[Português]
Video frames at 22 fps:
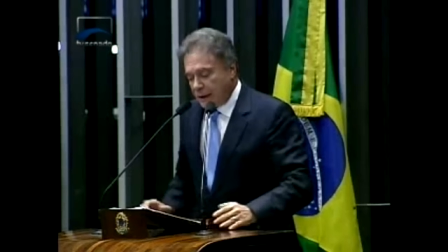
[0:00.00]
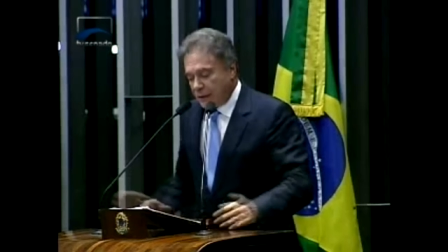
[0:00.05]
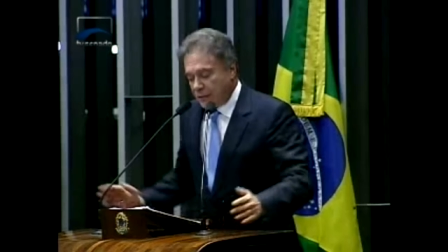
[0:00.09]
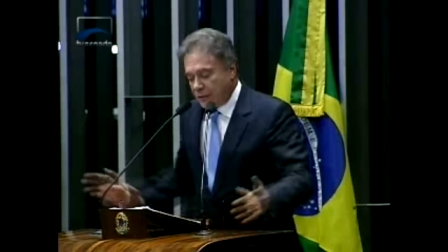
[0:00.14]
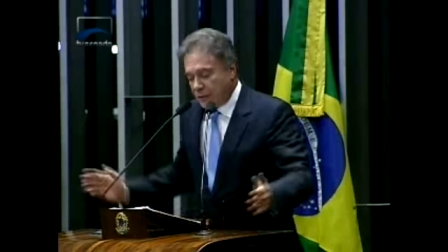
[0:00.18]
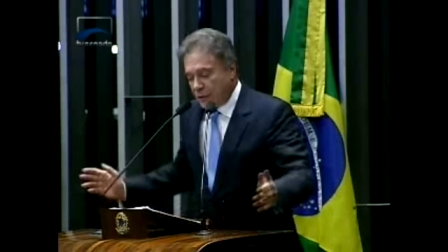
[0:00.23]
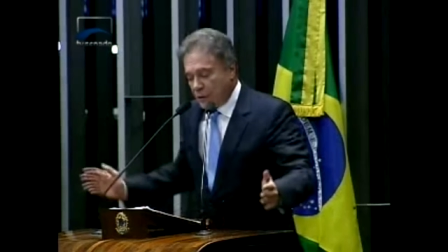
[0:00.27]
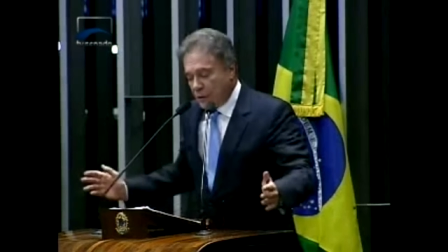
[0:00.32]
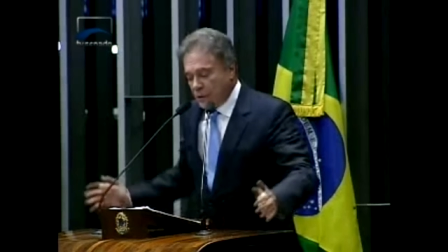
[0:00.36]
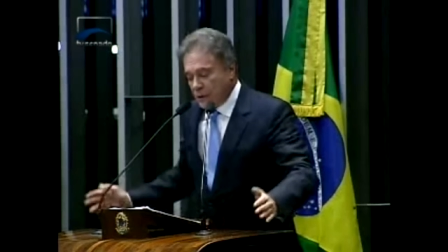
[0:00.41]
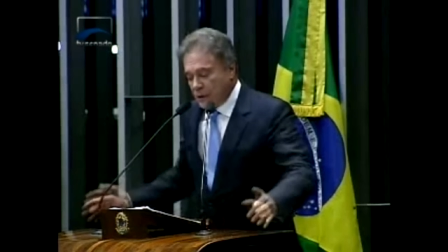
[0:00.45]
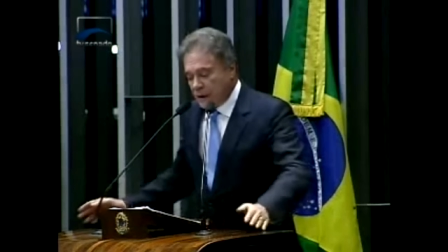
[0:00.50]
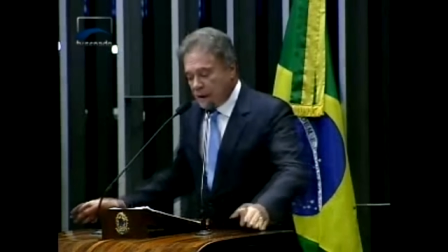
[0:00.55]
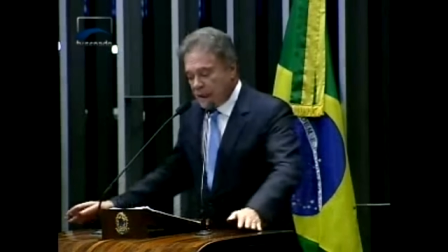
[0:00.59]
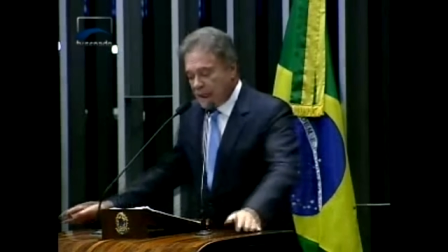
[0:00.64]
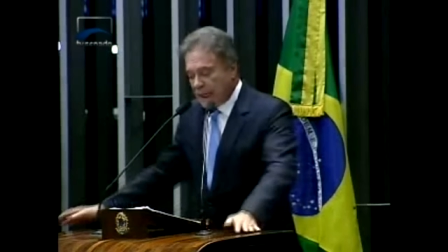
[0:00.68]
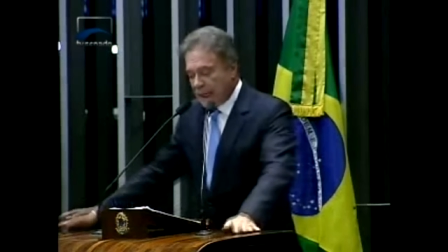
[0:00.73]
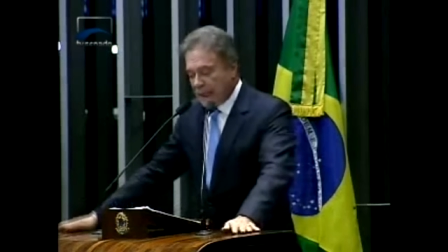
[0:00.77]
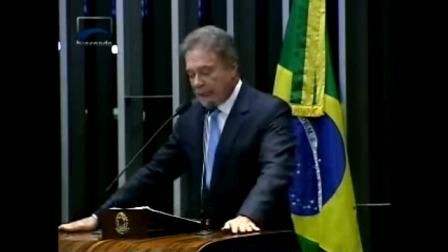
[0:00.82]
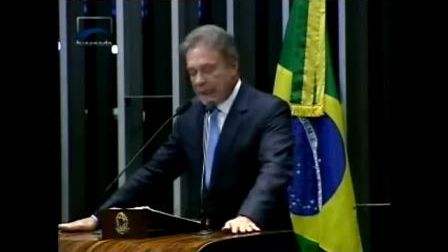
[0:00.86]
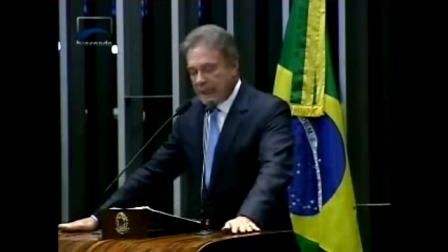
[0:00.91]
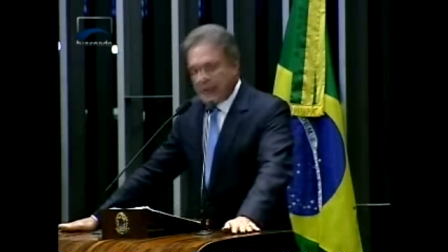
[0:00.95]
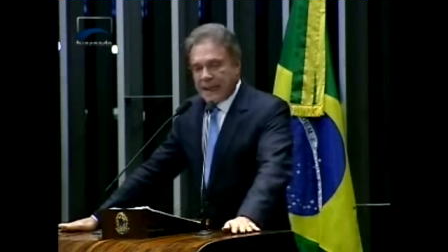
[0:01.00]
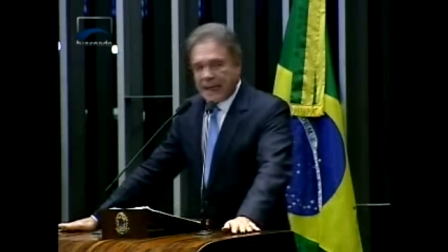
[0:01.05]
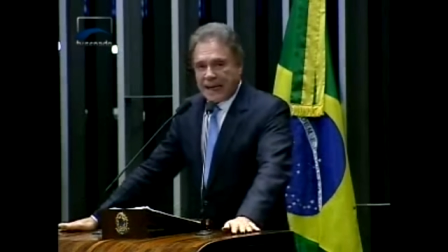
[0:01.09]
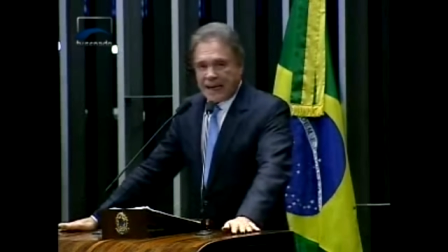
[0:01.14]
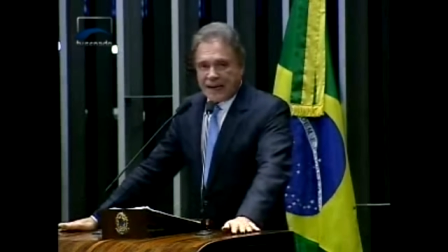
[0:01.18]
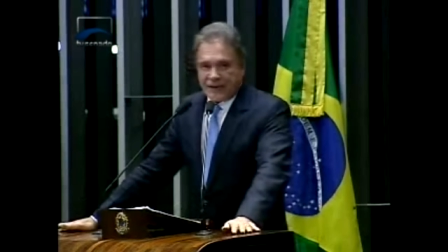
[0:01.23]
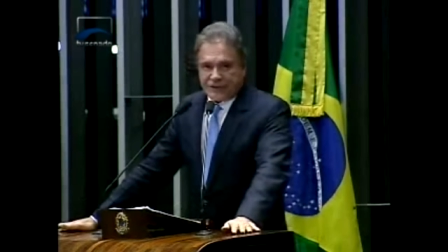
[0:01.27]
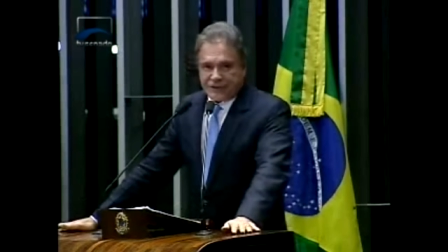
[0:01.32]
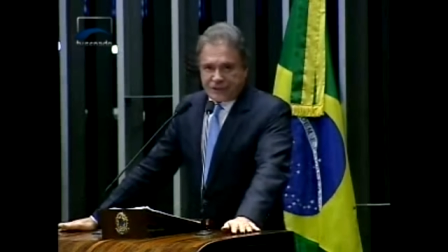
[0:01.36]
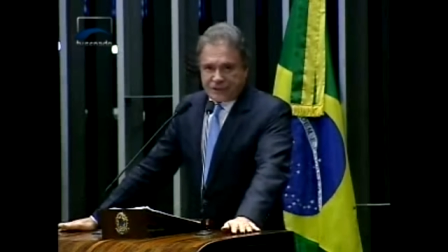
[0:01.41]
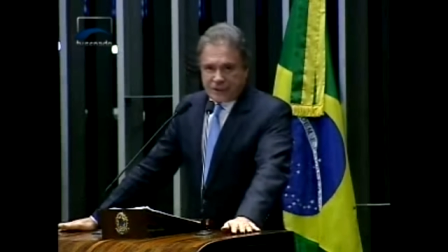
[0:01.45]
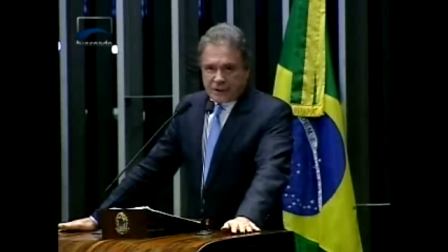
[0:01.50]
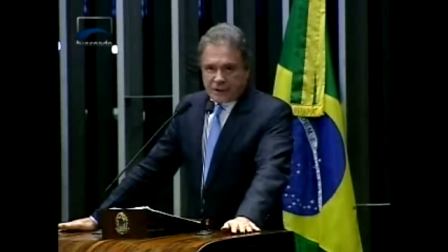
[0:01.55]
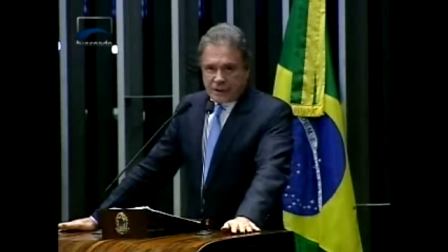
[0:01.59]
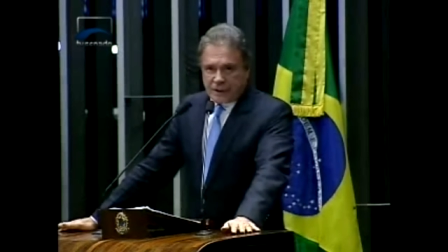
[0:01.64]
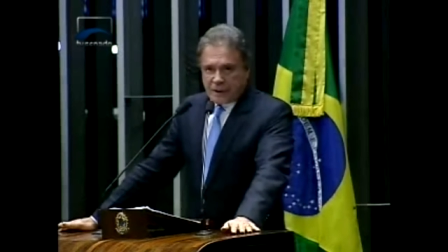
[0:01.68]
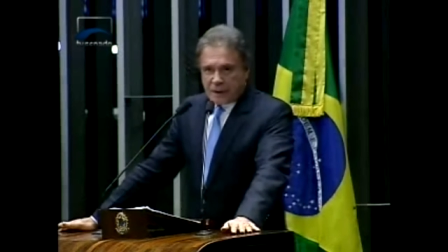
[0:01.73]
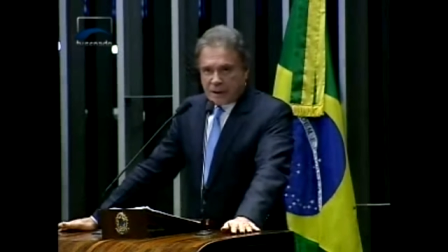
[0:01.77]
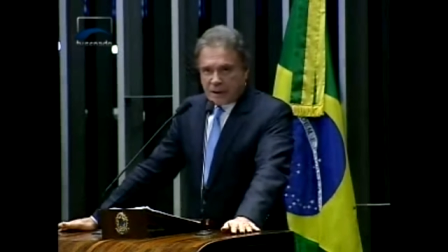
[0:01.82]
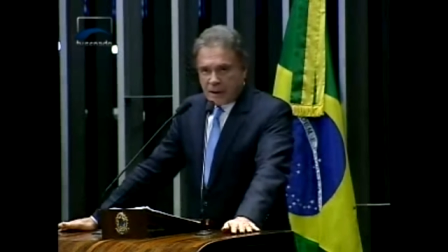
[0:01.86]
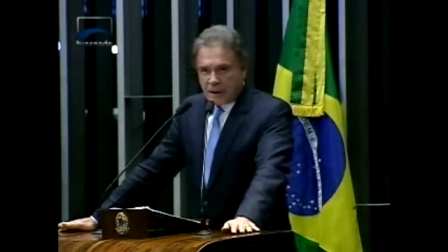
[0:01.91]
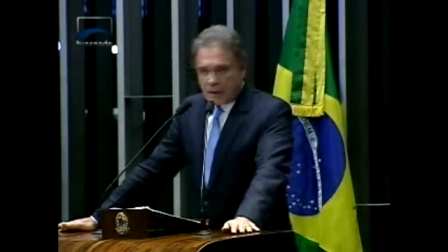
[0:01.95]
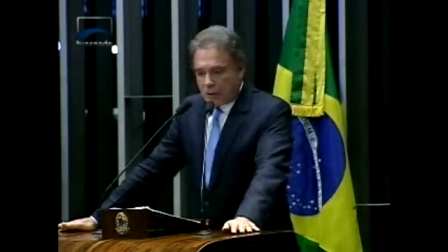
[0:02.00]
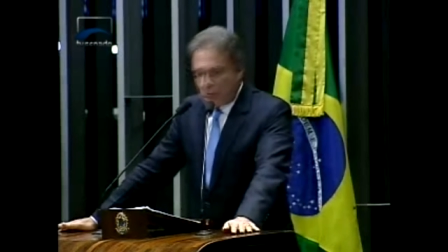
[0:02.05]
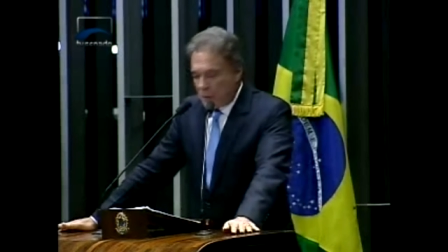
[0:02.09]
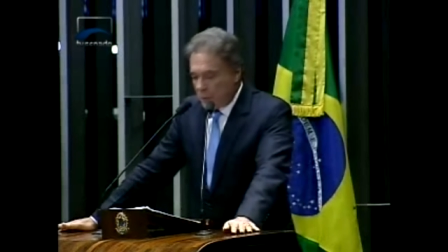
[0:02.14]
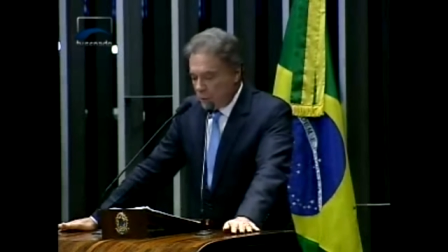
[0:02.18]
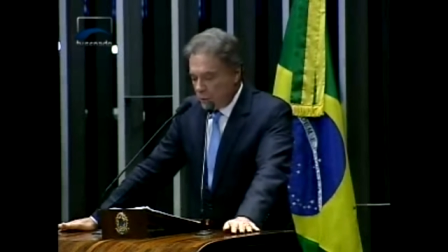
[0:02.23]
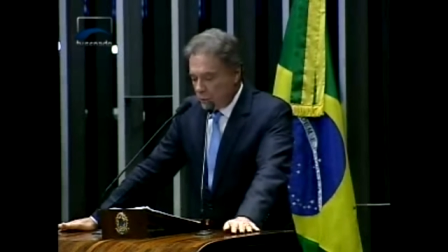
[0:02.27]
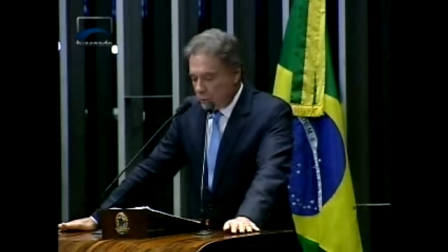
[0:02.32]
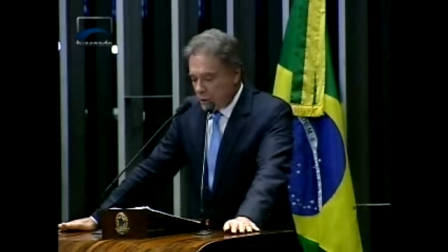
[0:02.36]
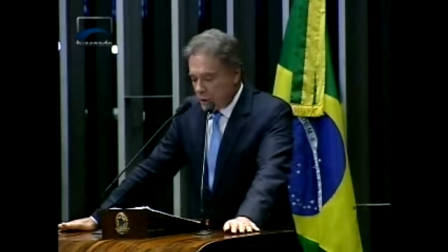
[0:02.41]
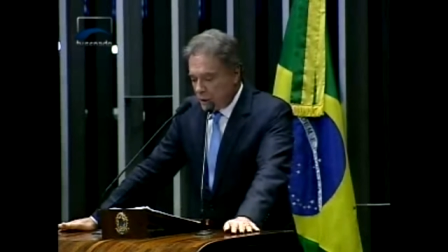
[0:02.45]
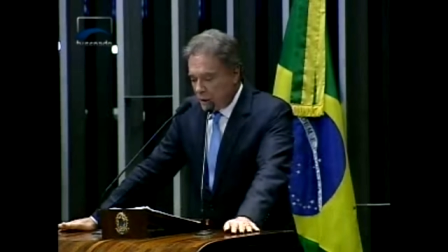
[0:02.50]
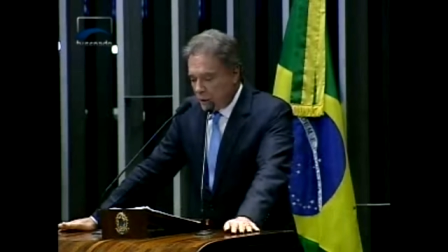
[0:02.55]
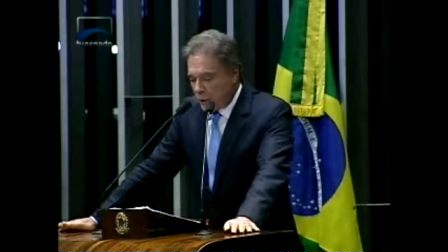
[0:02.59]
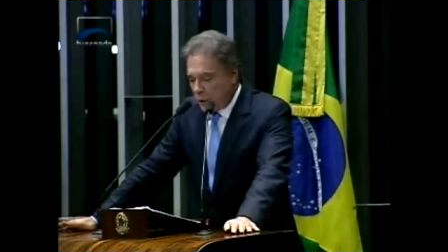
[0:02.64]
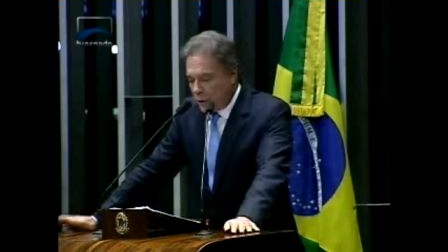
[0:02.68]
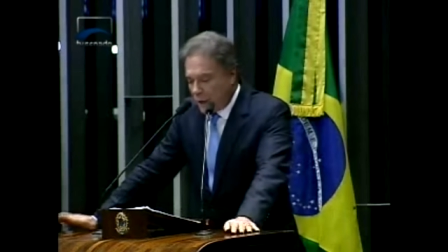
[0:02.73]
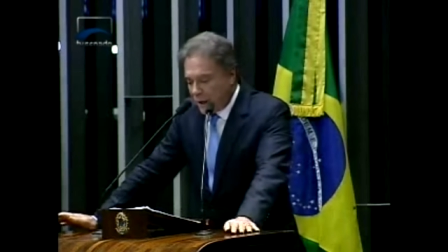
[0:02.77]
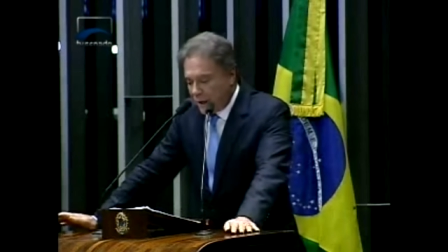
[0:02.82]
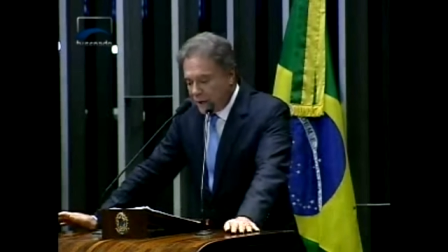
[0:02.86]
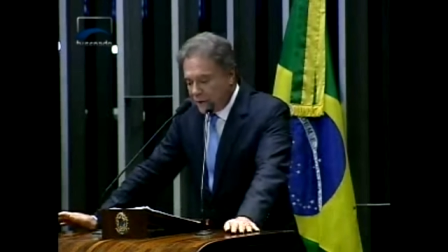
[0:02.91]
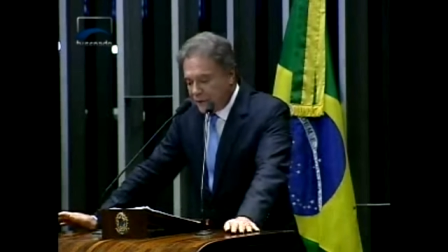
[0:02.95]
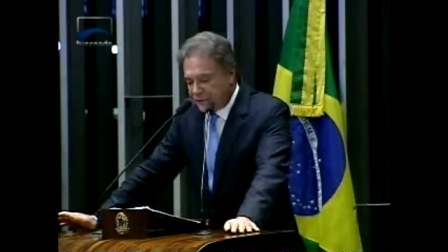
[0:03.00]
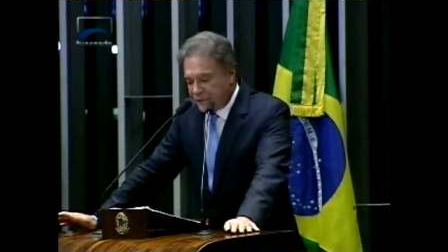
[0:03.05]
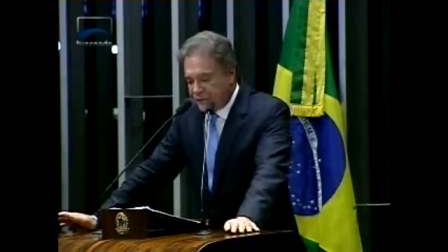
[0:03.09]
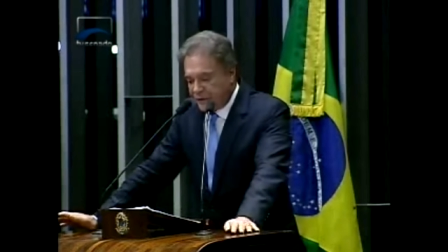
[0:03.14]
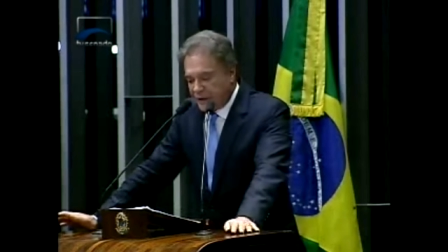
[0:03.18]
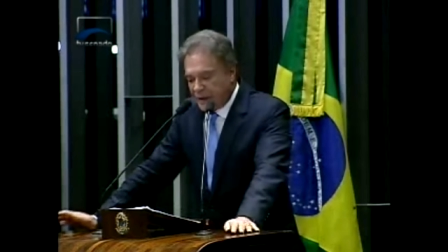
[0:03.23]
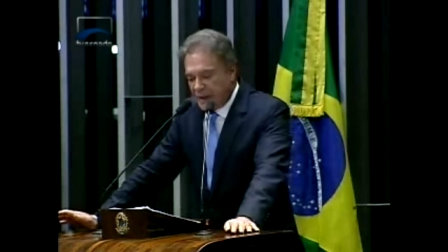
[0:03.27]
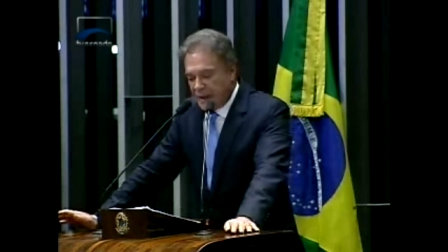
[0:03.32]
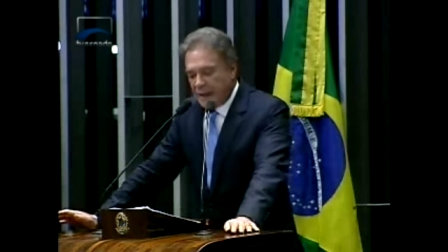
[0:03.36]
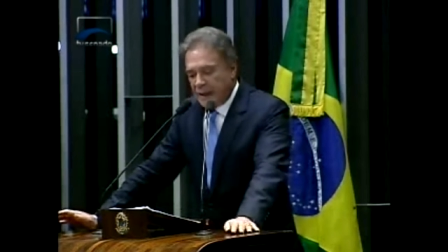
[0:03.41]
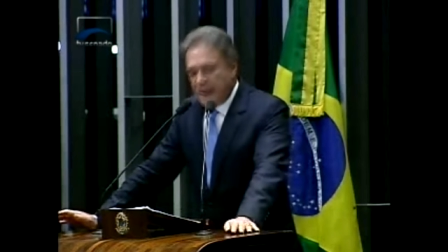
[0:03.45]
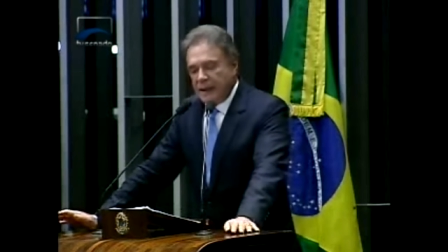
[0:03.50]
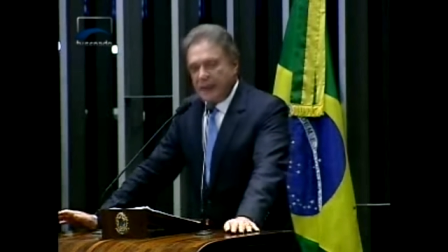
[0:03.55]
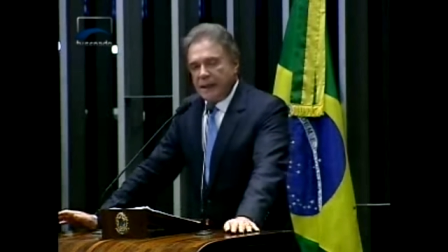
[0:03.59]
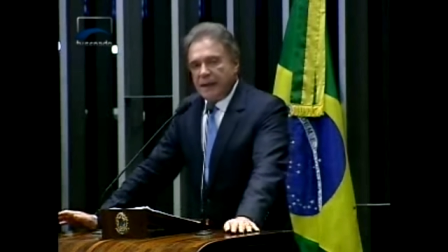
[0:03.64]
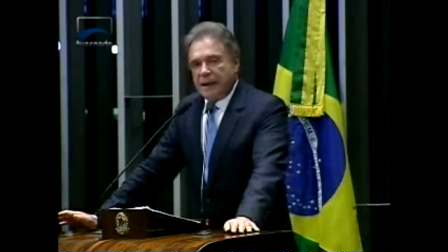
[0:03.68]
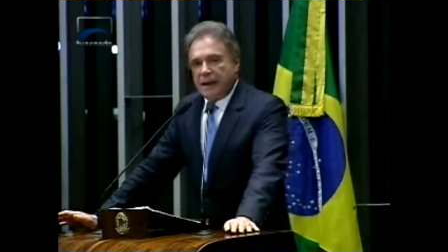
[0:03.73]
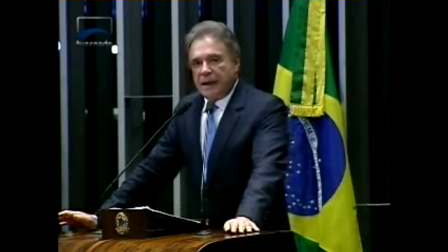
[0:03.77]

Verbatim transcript: devo comunicar à Casa que, como decorrência